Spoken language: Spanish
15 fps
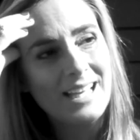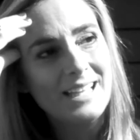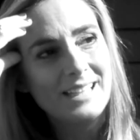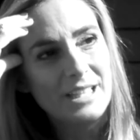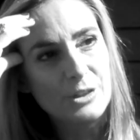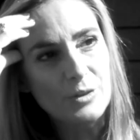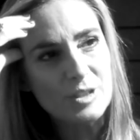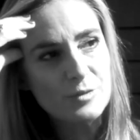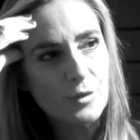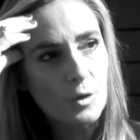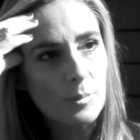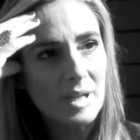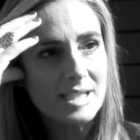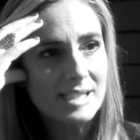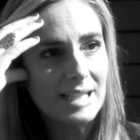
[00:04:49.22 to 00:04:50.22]
De todas
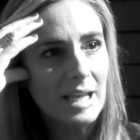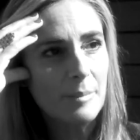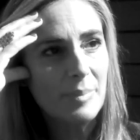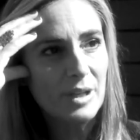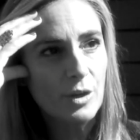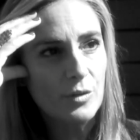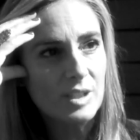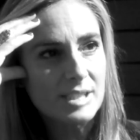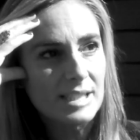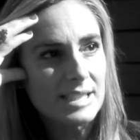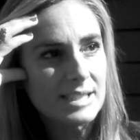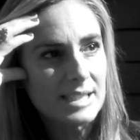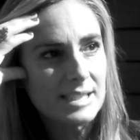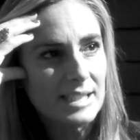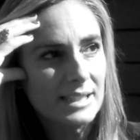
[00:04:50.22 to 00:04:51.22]
formas, sí que hay periodistas
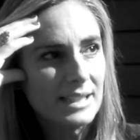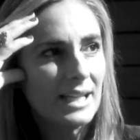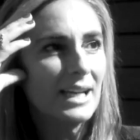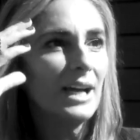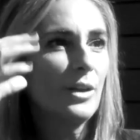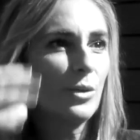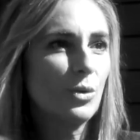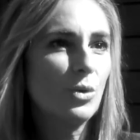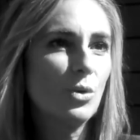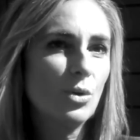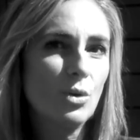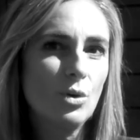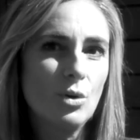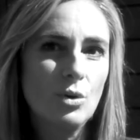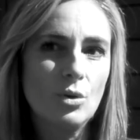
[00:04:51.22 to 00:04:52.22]
que se han
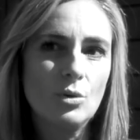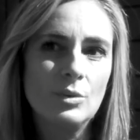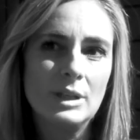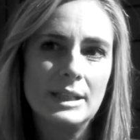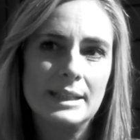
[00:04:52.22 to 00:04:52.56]
dejado